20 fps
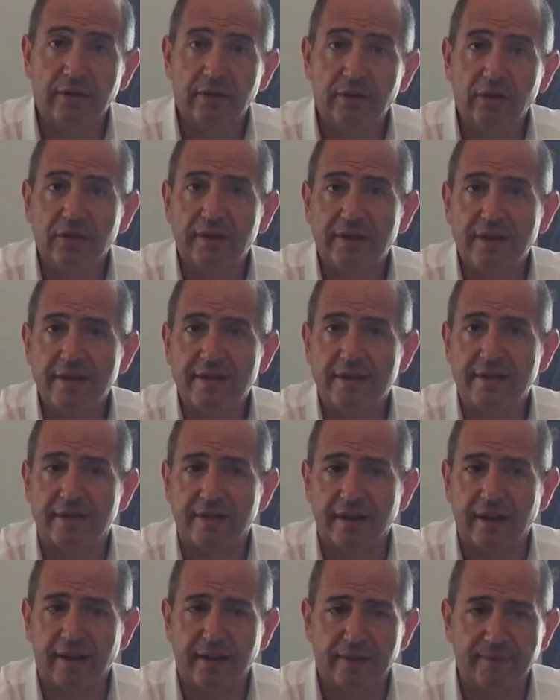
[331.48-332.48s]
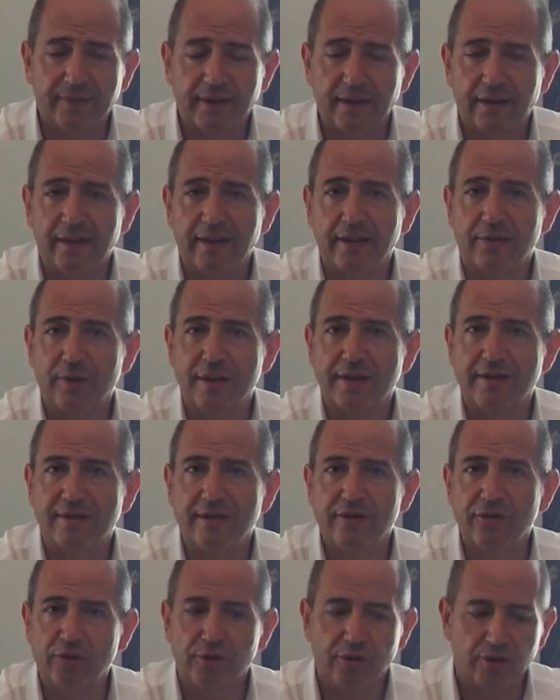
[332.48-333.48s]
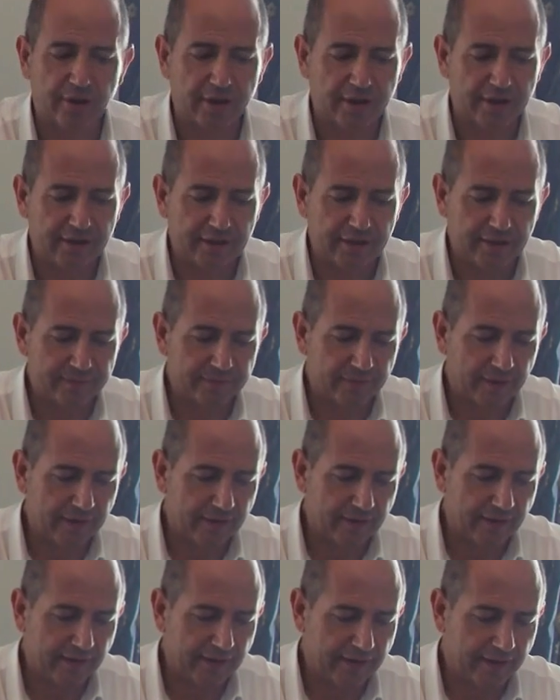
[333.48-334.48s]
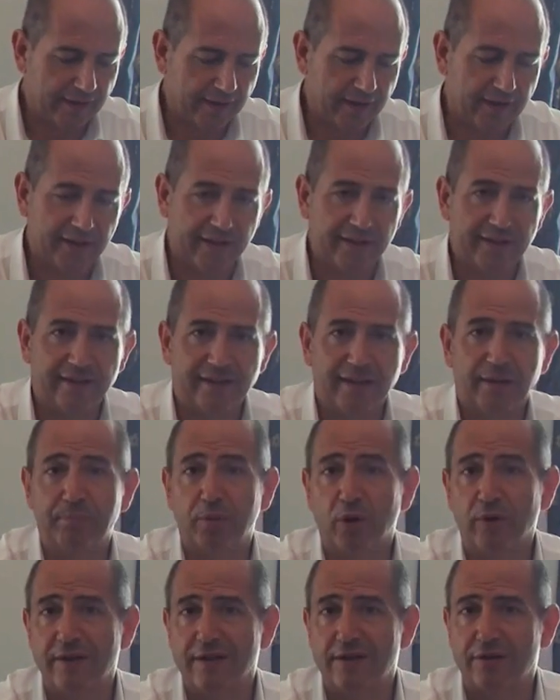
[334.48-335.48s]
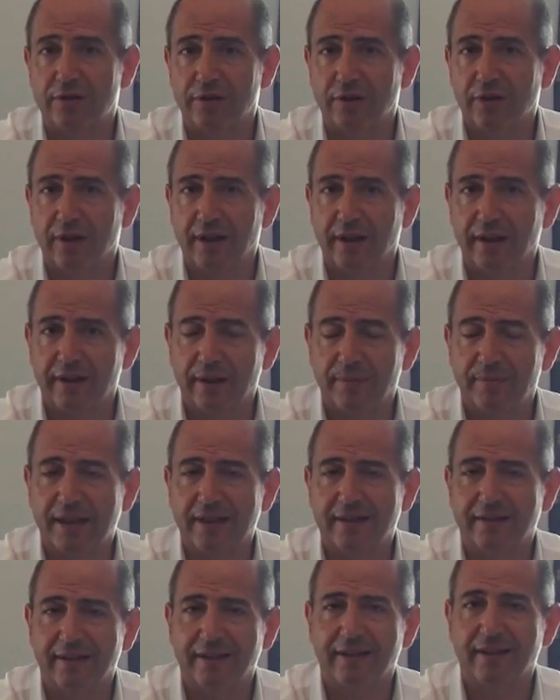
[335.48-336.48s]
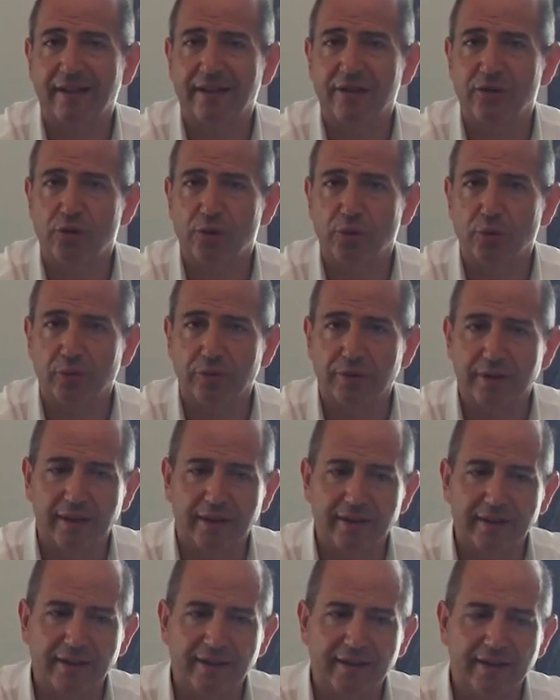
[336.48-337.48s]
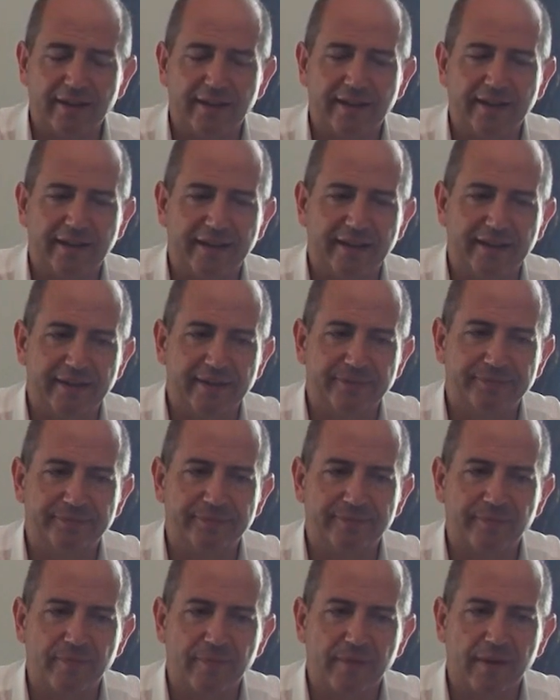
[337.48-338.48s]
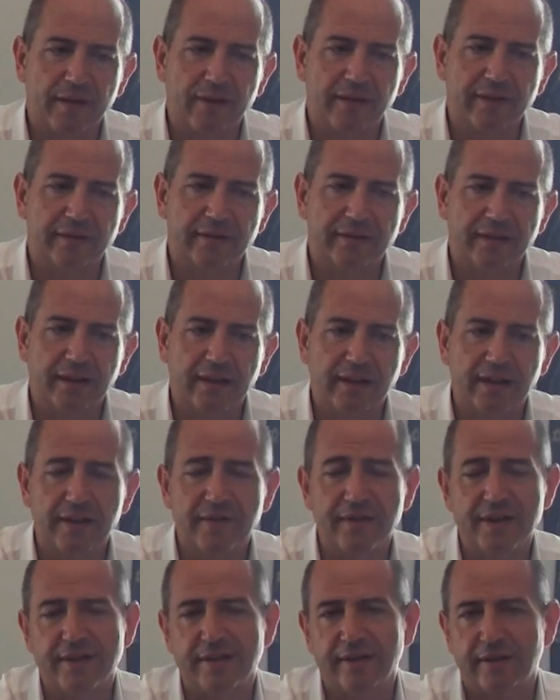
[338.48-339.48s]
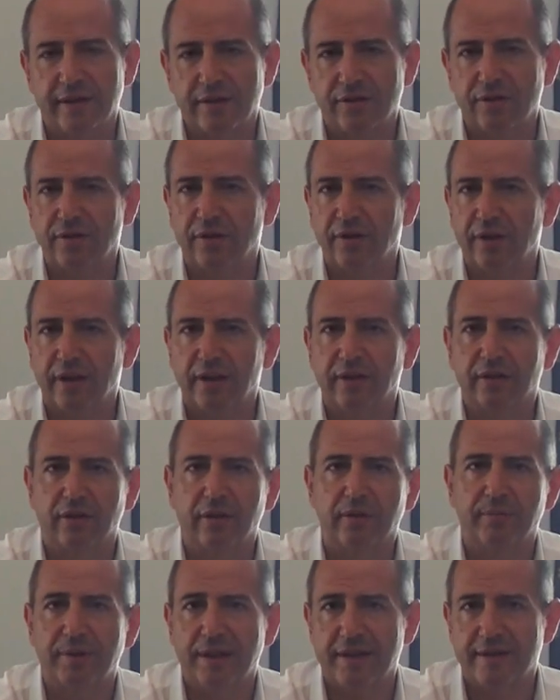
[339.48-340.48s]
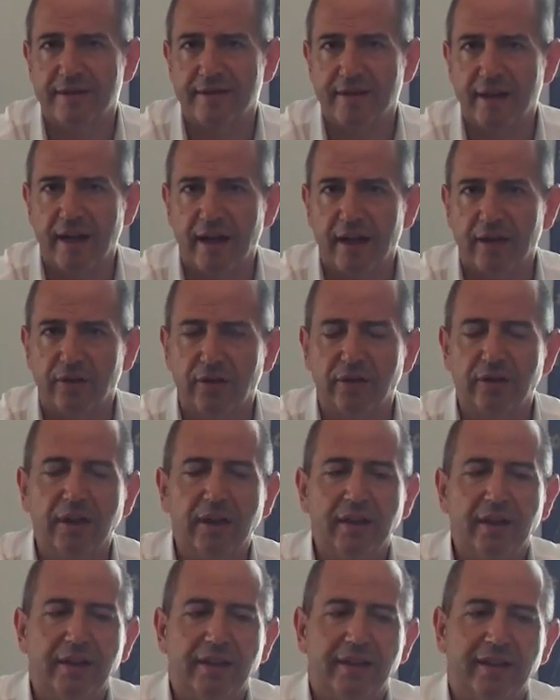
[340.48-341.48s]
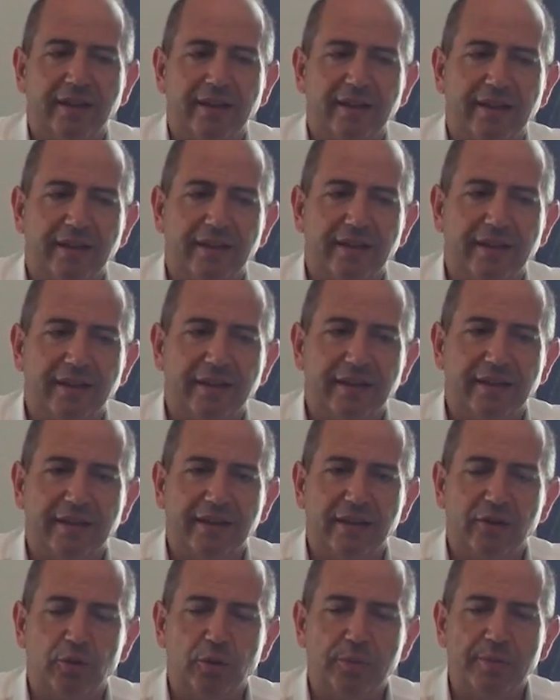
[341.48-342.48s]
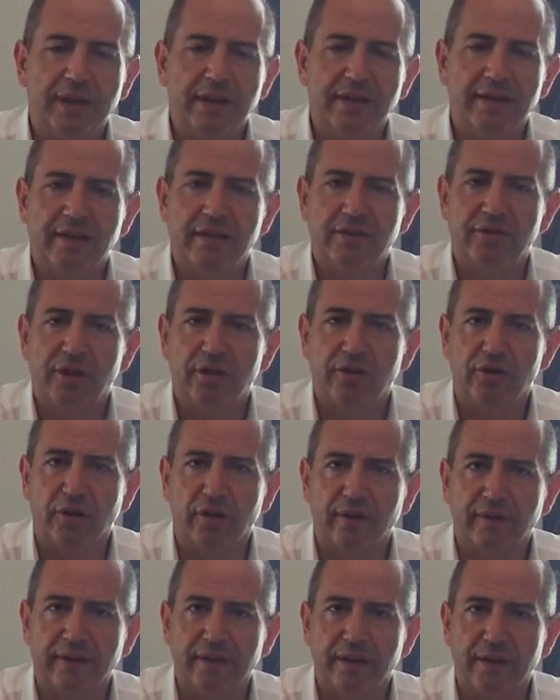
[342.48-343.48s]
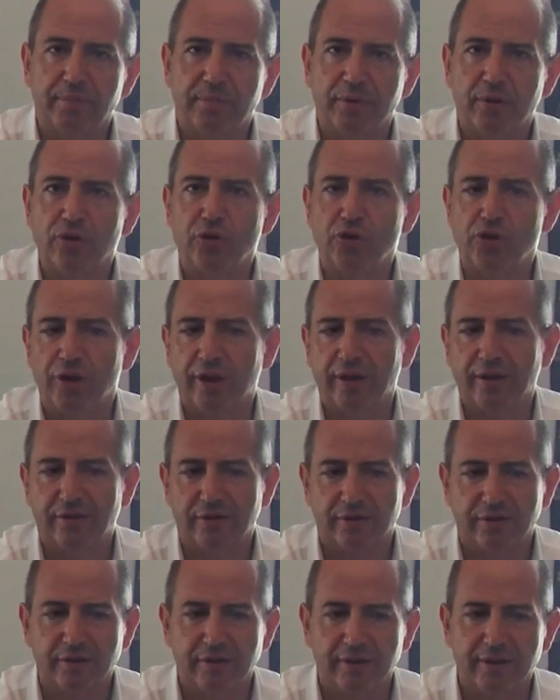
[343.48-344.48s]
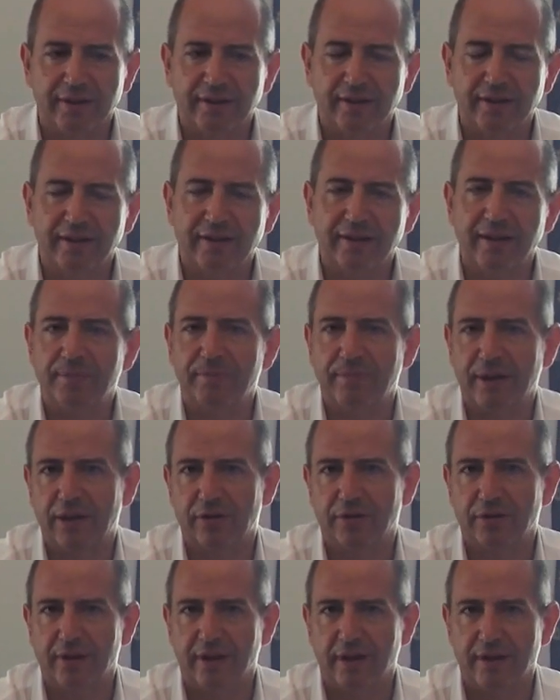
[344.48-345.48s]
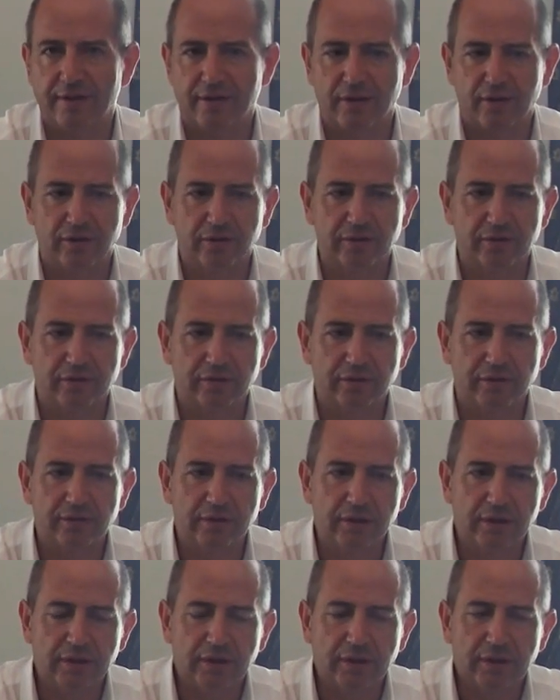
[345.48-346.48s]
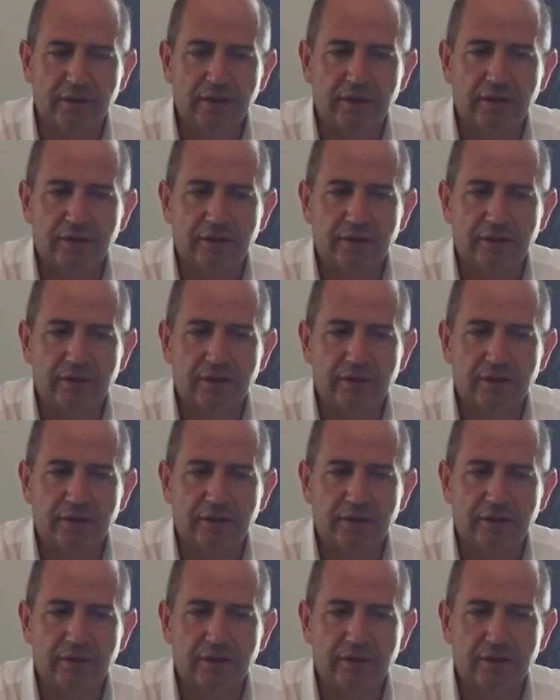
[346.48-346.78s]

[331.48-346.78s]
Notizia di questi giorni l'approvazione da parte della Giunta della, della rivisitazione col preziario eh, del 2019 del progetto di, del parco di Casalotto.